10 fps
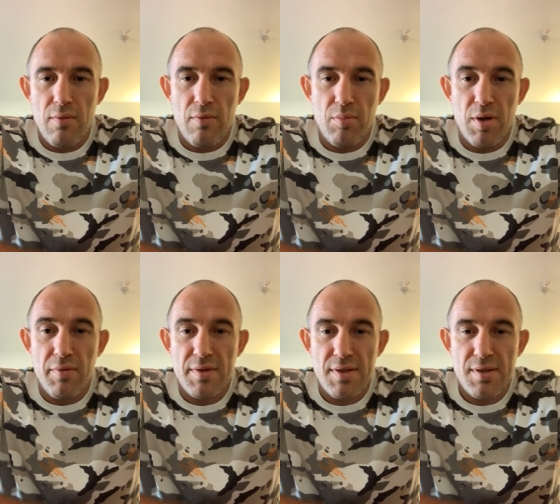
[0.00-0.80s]
были в
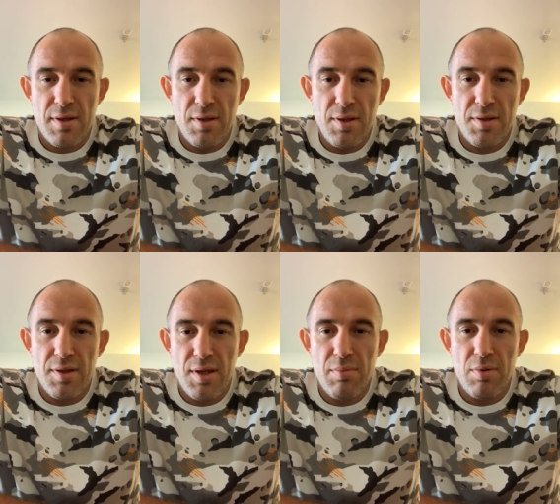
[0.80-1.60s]
Казахстане? Нет,
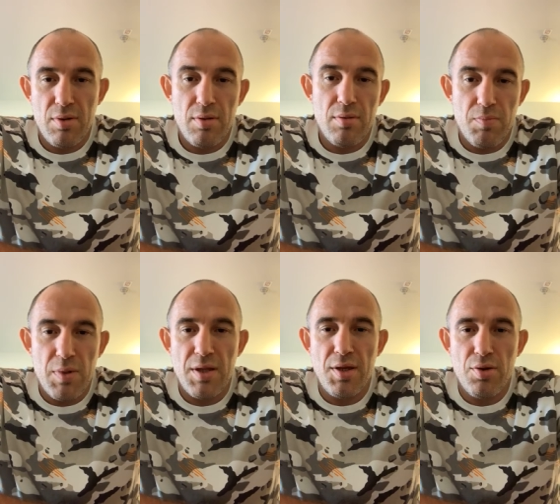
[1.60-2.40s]
не был.
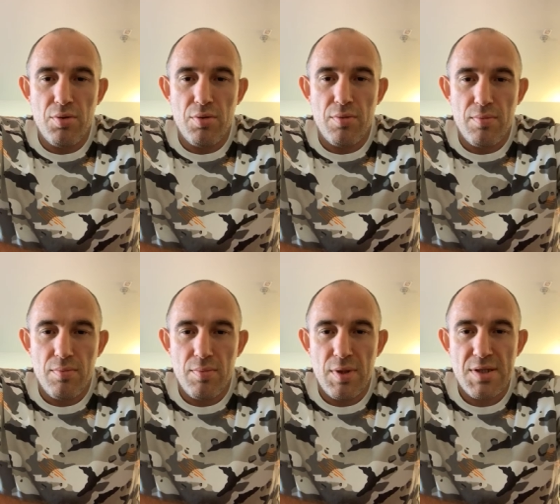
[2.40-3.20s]
Планирую.
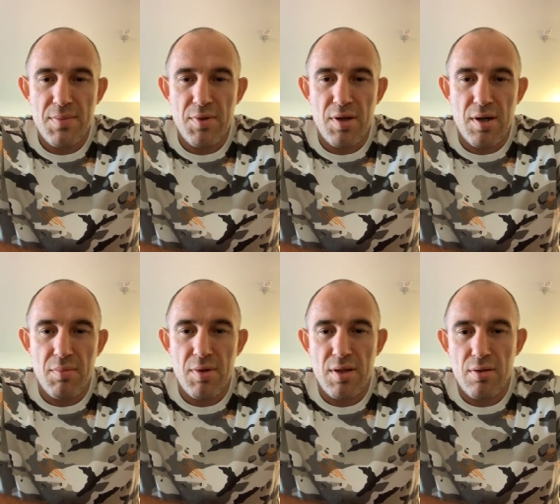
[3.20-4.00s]
На семинар
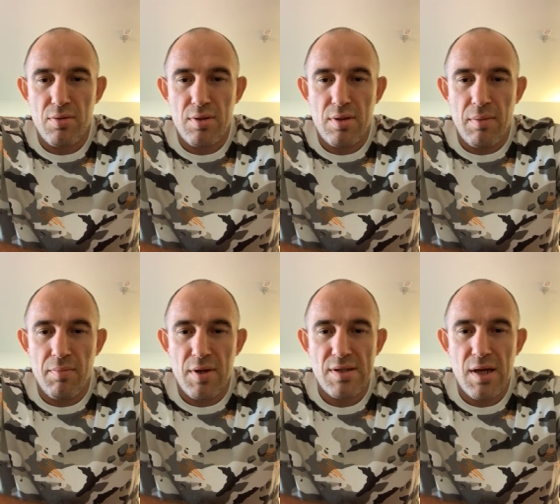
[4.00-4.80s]
ребята
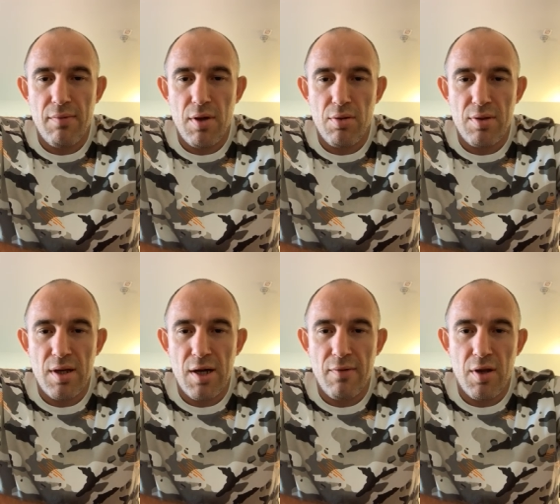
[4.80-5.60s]
там разговаривают,
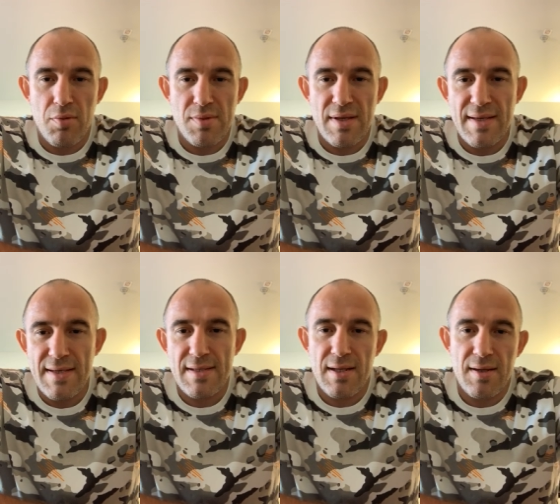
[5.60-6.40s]
договариваемся.
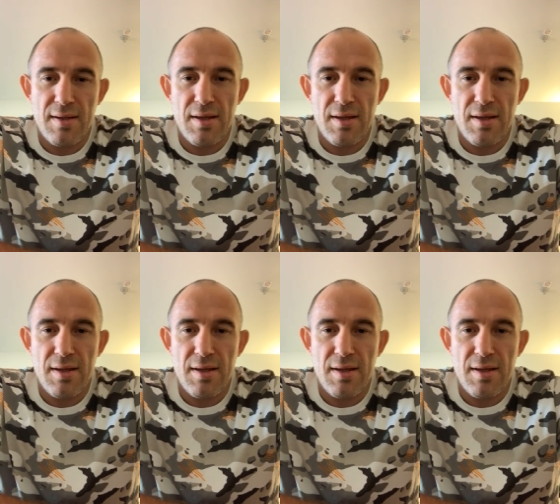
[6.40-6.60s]
Если